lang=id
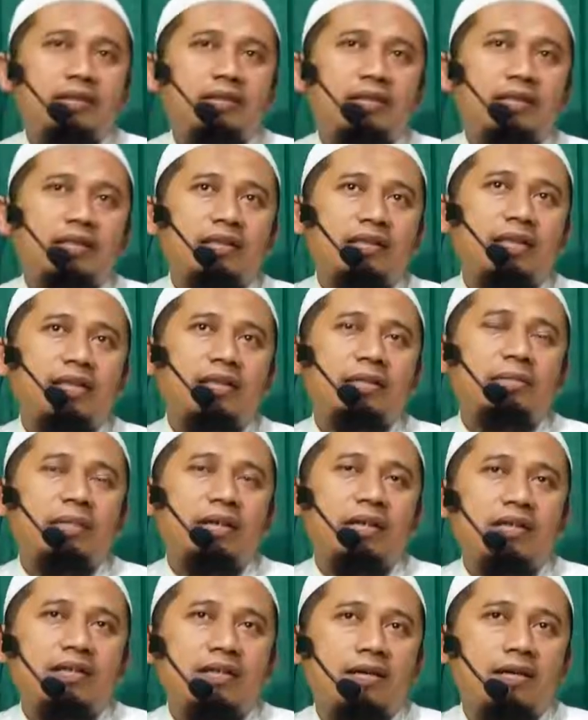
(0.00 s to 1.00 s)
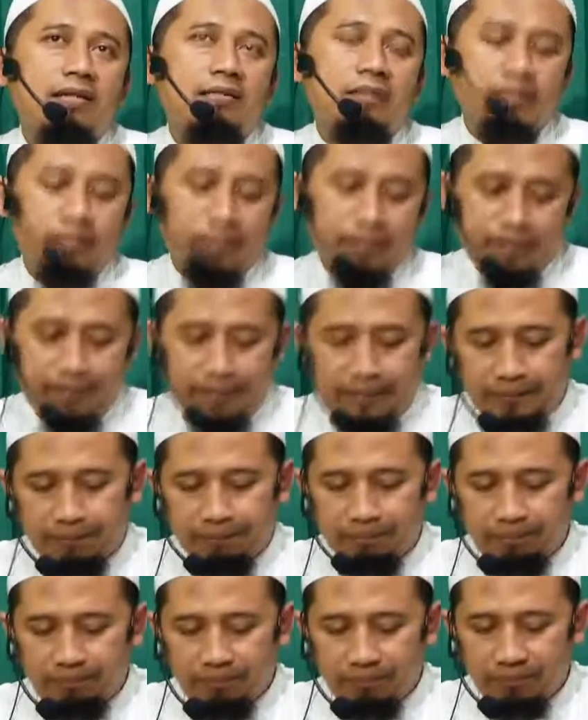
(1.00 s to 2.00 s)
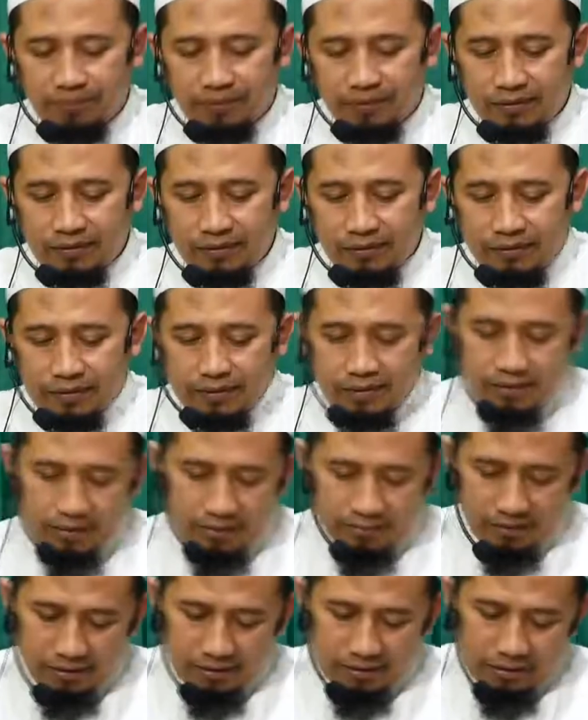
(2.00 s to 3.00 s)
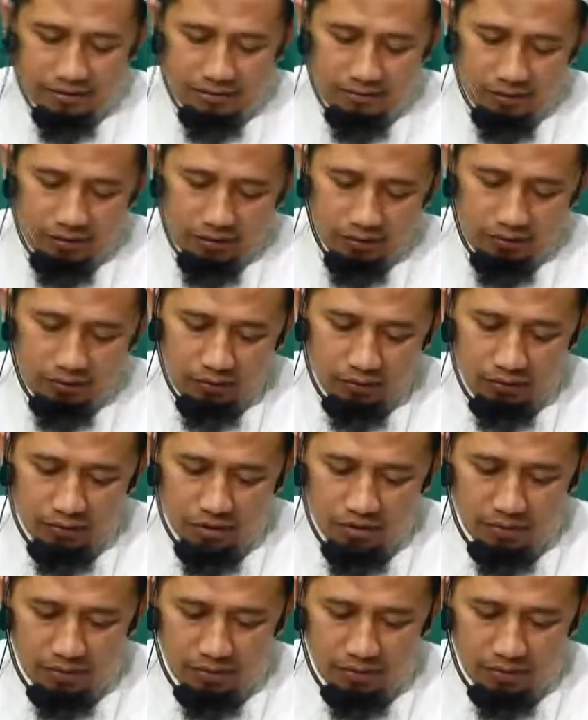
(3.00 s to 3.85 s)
dengan pengajaran bapaknya Jamaah yang dimuliakan oleh Allah